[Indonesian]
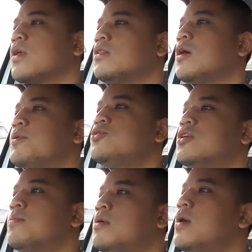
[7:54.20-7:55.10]
tapi
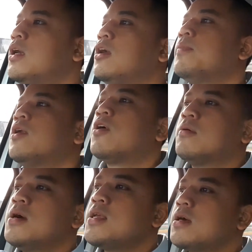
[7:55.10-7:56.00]
juga berbagi kepada orang
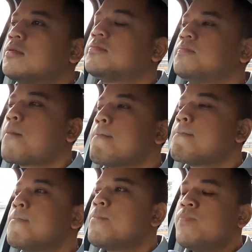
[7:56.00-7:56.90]
banyak.
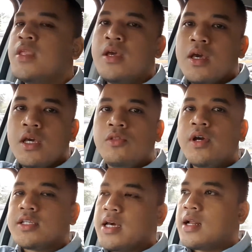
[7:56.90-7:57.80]
Itu
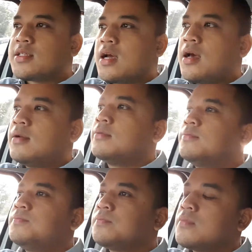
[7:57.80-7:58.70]
yang saya rasakan,
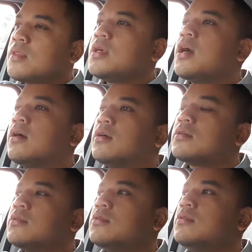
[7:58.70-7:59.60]
yang
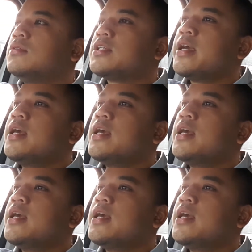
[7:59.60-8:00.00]
saya